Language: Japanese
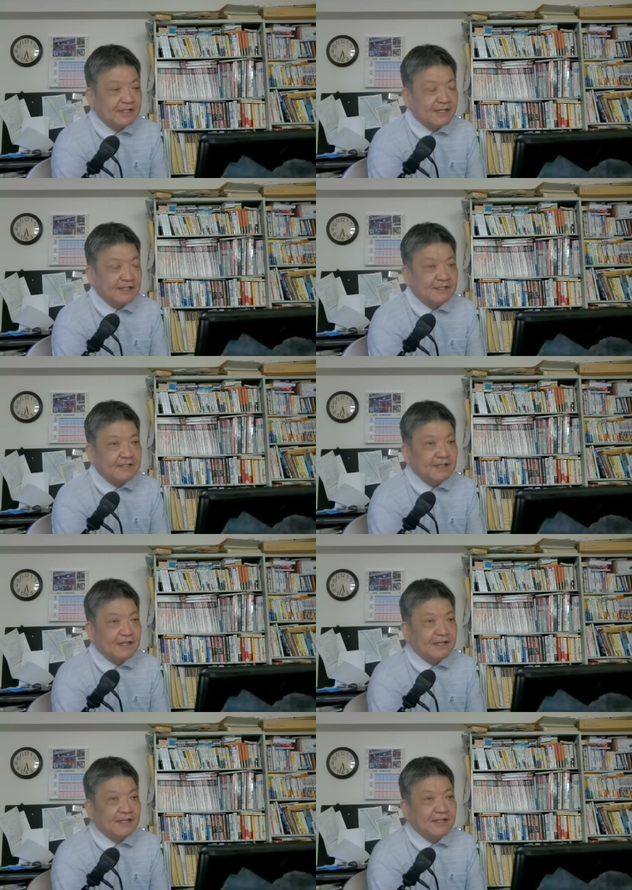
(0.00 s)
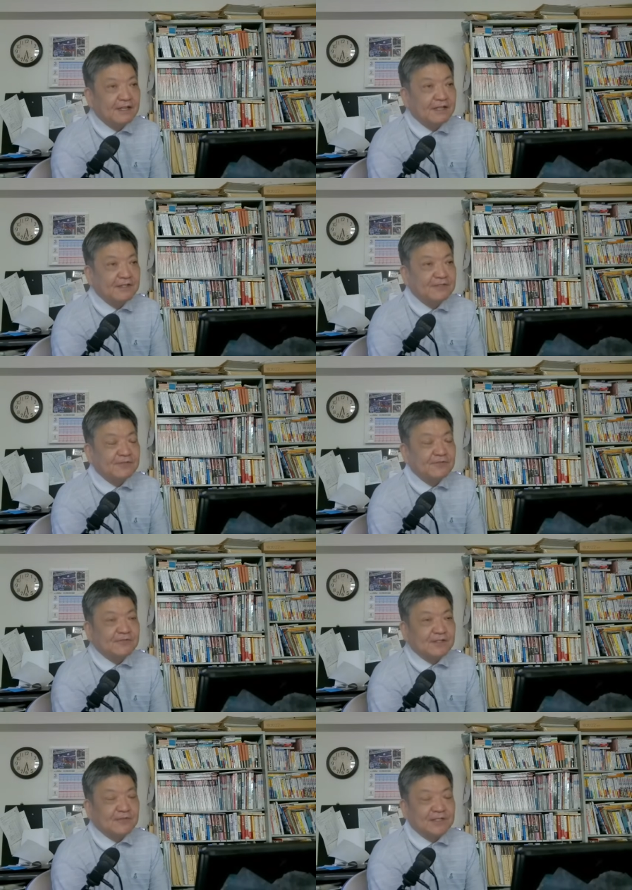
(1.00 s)
えー、で中
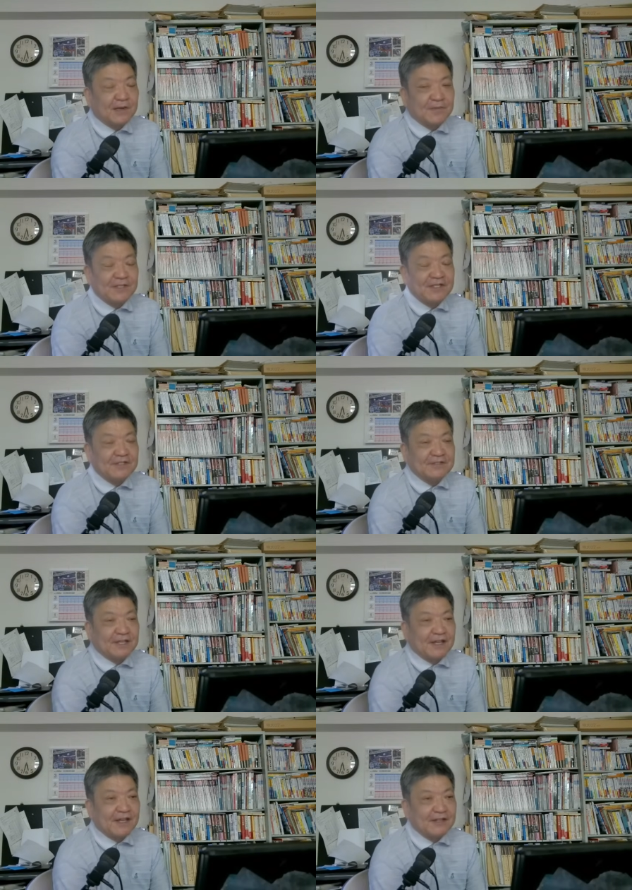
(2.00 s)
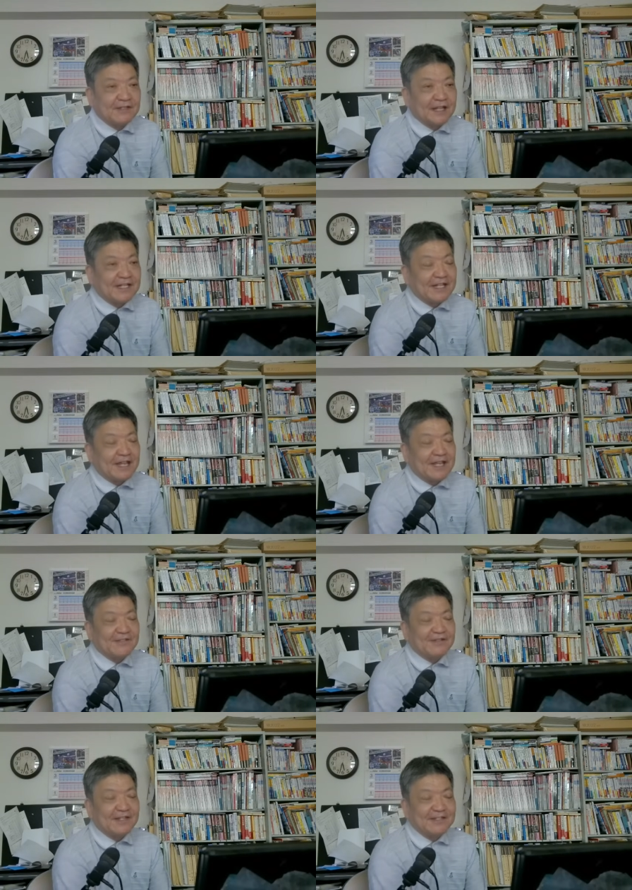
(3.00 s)
国はそのためにですねなんやね
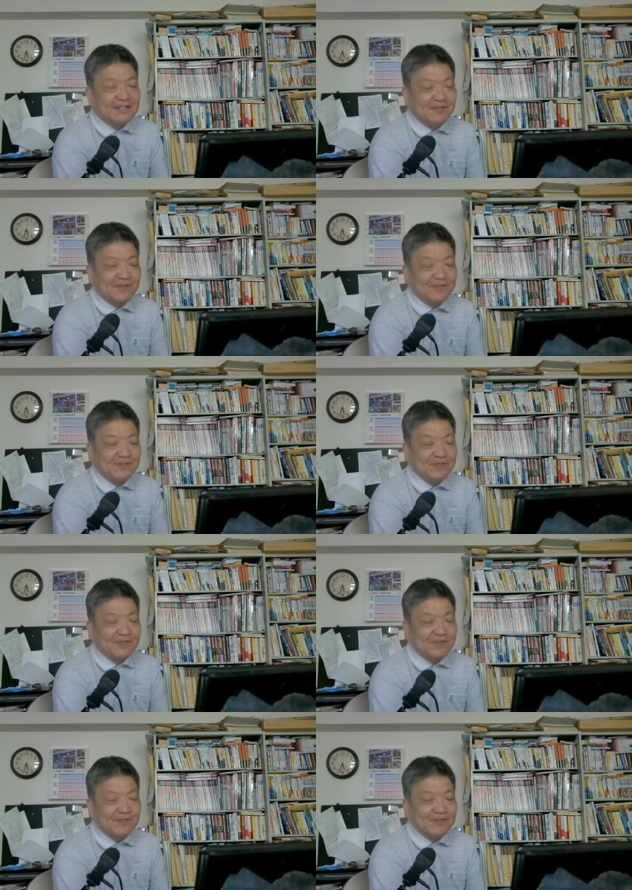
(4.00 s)
んとか言って